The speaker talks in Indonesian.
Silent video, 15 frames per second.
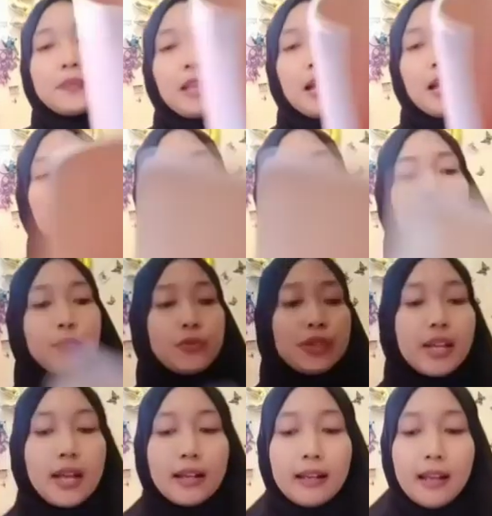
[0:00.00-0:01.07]
Nah,
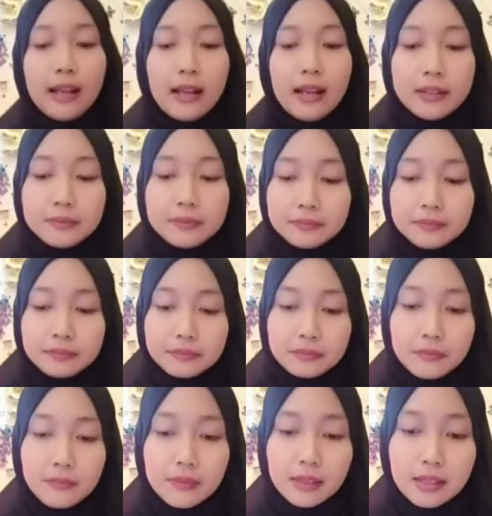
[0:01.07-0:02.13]
kemudian nak,
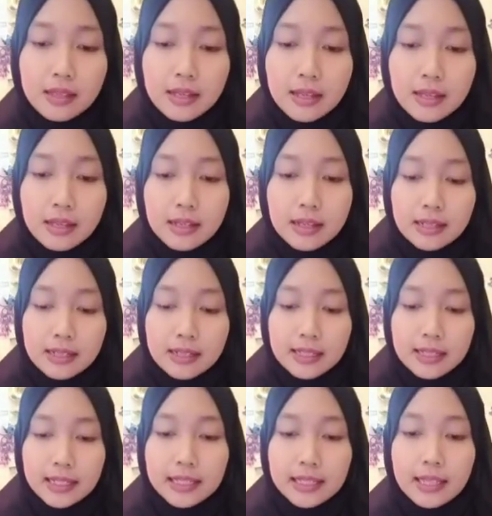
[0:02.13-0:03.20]

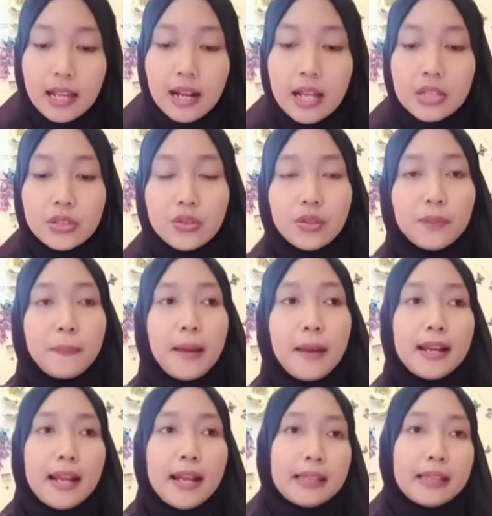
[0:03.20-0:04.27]
eh, kita lanjut
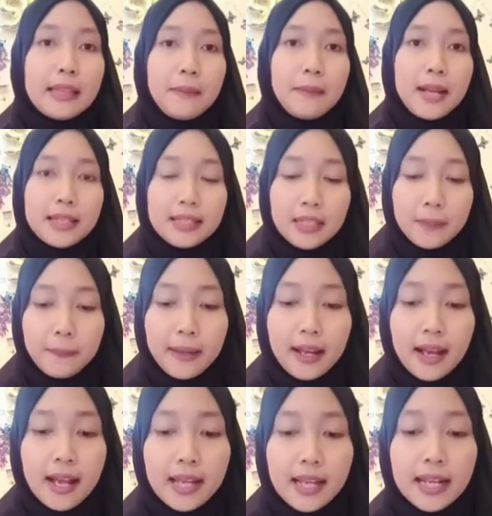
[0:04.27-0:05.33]
pada tematik
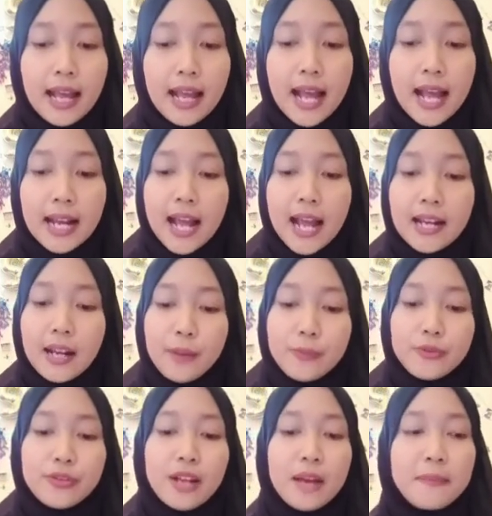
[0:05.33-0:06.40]
PKN. Anak-anak
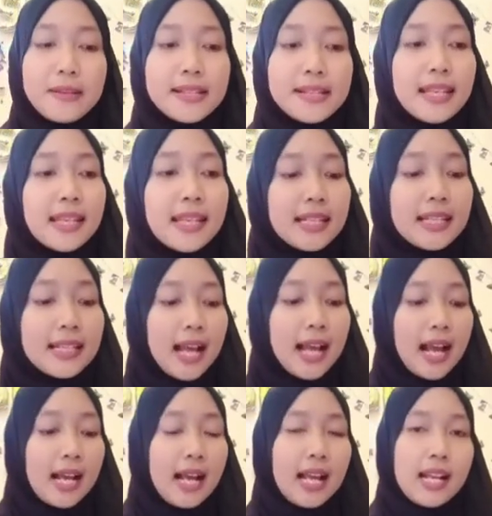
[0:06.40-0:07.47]
bunda masih ingat
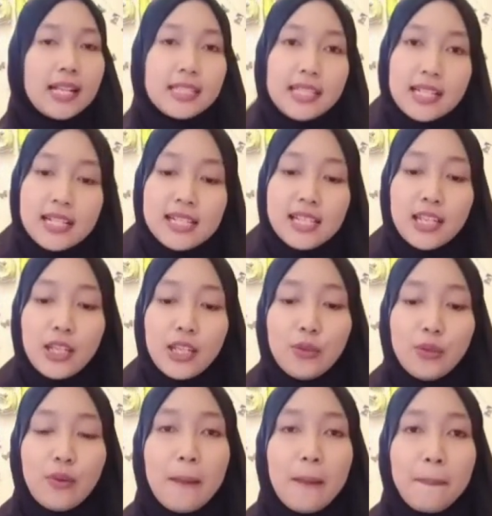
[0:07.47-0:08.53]
nggak karakteristik
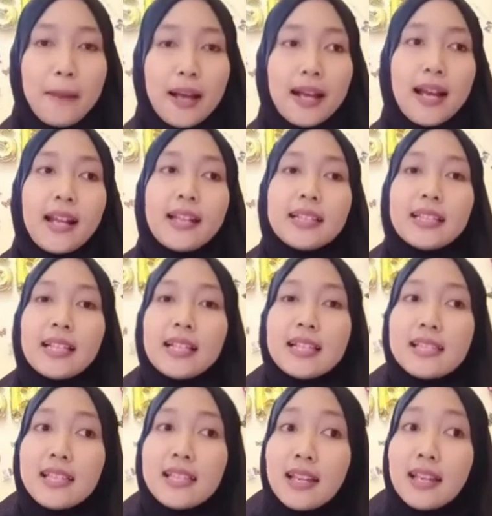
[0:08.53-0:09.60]
itu apa?
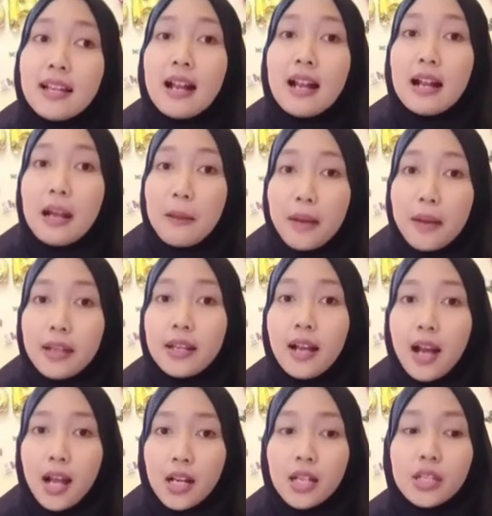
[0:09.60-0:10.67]
Karakteristik keragaman
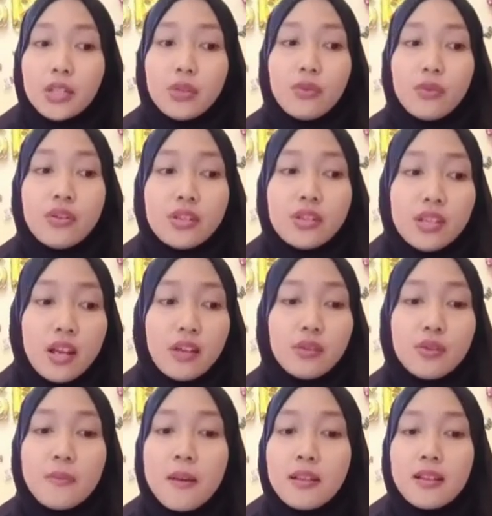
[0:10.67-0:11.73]
yang ada di Indonesia
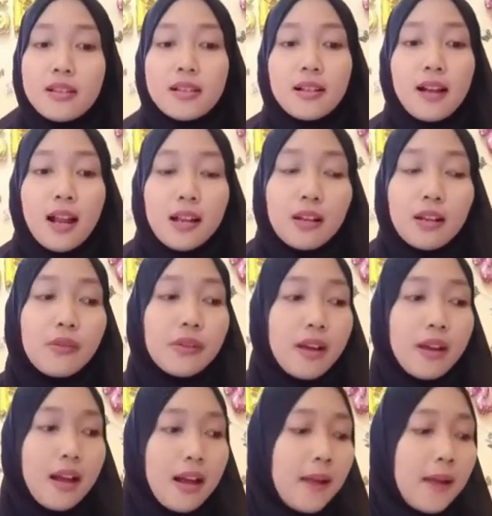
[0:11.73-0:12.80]
itu banyak sekali loh
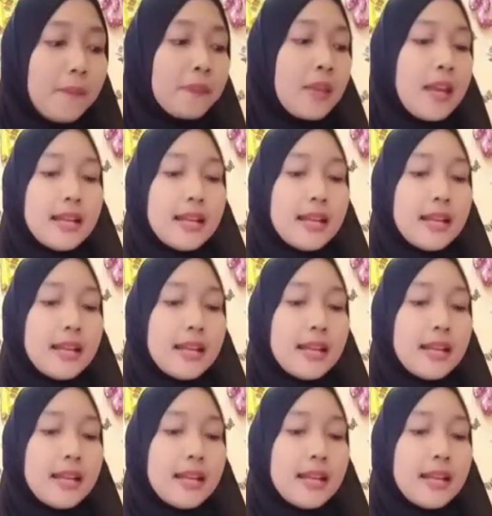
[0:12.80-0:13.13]
nak.